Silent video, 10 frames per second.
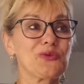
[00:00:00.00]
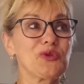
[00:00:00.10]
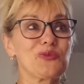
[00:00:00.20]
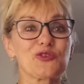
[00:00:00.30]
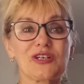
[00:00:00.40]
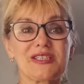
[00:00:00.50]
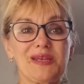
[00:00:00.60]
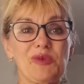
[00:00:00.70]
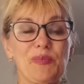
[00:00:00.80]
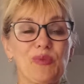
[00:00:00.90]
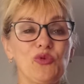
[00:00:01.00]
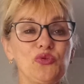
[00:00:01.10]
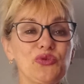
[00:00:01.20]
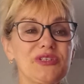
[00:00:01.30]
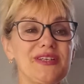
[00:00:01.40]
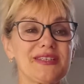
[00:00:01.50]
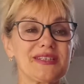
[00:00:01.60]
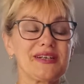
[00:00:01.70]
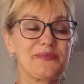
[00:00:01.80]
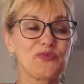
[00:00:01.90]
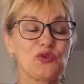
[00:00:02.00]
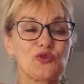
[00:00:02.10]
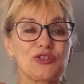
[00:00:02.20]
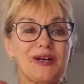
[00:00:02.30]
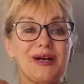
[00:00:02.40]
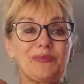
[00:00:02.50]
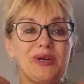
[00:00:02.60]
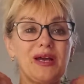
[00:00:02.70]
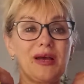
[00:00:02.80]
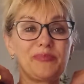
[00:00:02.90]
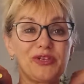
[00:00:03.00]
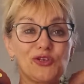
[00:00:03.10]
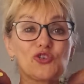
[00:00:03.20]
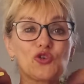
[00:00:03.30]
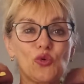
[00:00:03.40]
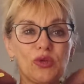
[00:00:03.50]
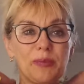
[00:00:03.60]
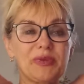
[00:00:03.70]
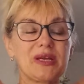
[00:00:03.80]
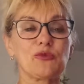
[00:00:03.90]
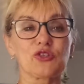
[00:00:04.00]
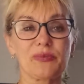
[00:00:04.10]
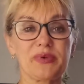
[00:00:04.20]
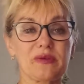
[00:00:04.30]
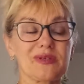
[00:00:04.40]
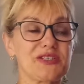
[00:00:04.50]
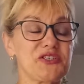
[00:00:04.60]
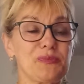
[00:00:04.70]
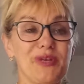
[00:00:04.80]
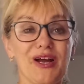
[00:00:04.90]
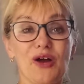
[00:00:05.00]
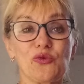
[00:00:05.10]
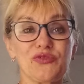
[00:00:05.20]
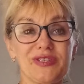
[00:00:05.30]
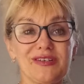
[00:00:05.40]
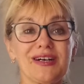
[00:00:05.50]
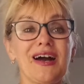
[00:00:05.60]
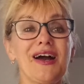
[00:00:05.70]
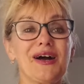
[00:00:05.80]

Ну, немножко с ними побуду здесь тоже как бы перед школой, потому что 1 сентября, как у всех